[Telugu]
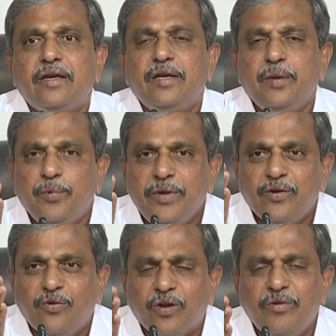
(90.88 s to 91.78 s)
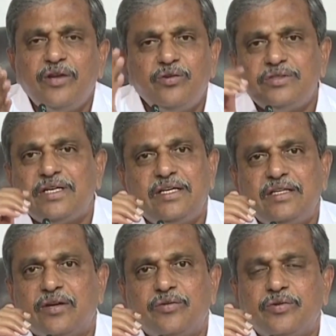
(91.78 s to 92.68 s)
ఇప్పుడు ఈ గొడవ ఎందుకు జరిగింది
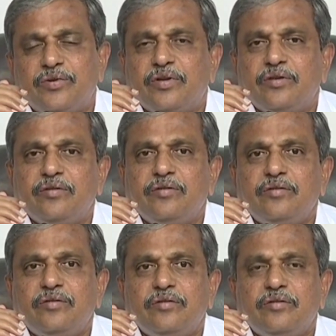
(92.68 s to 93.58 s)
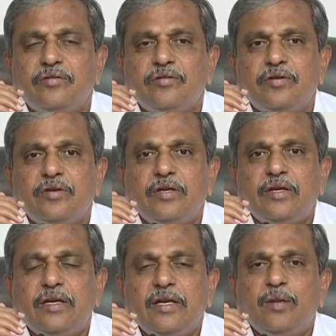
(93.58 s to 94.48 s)
అనుకుంటున్నారు
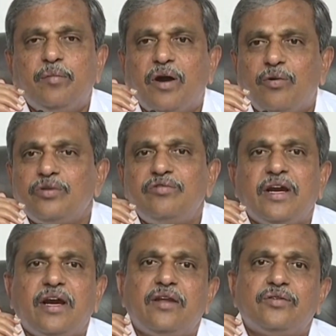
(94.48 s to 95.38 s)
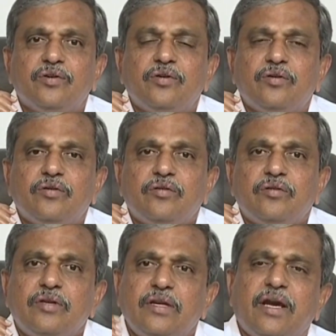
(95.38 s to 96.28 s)
ఇది భావోద్వేగాలతో
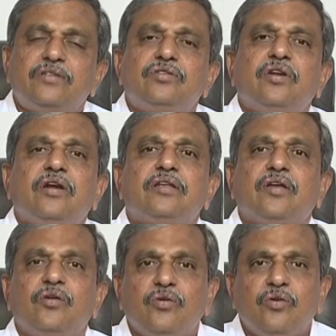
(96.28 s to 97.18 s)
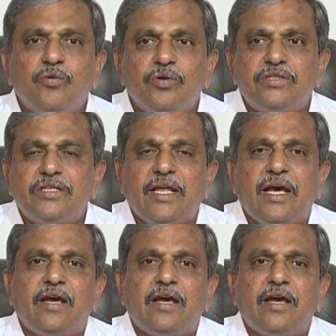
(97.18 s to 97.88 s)
న్యాచురల్గా తన్నుకొని వచ్చిందా